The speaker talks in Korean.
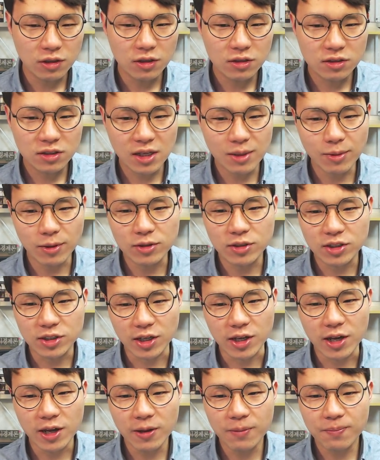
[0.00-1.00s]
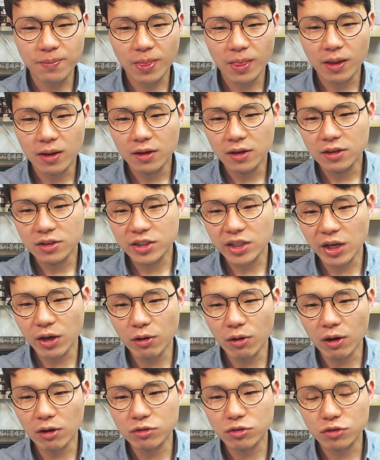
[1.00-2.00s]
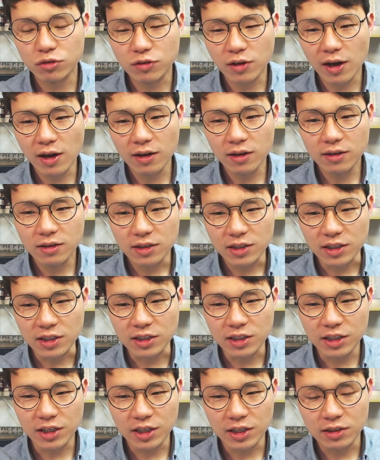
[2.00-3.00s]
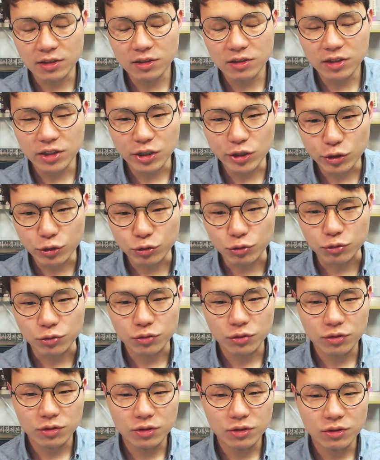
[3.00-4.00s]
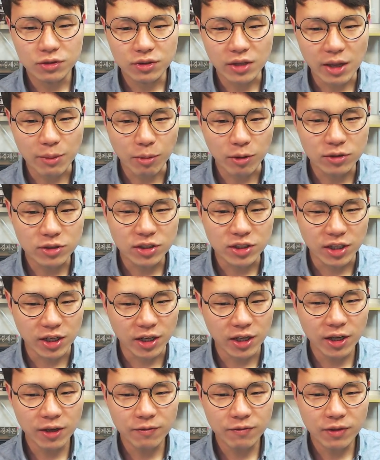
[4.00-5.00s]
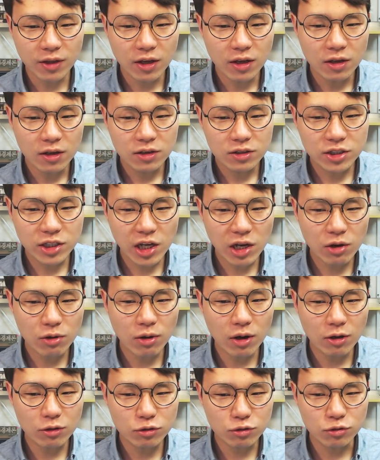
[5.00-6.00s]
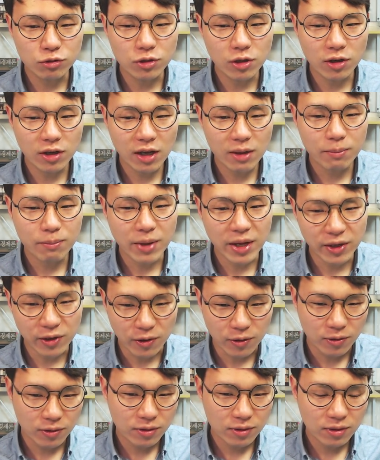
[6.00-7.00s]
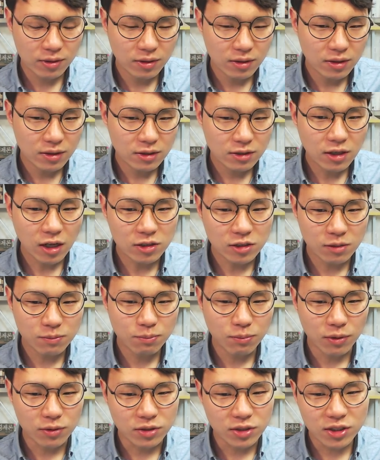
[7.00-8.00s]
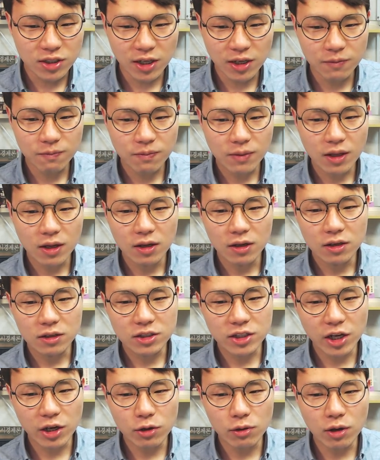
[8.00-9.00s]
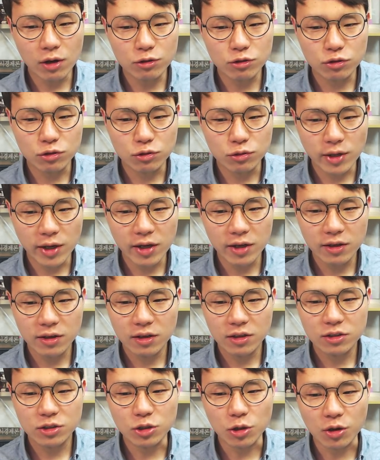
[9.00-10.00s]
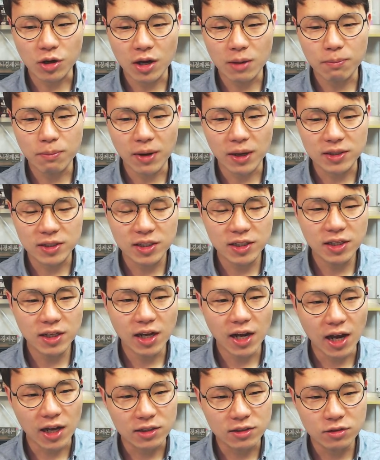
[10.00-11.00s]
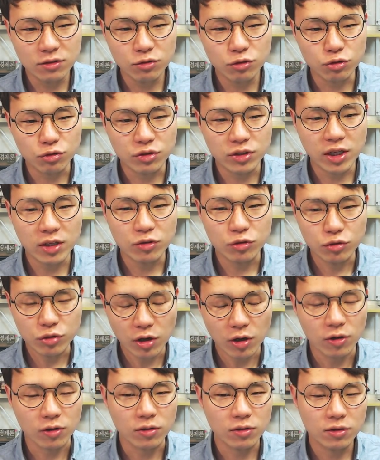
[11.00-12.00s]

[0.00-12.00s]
세 번째, 셰어하우스가 인기 있는 이유. 네 번째, 셰어하우스 운영의 매력. 다섯 번째, 셰어하우스에 적합하지 않은 주택 유형.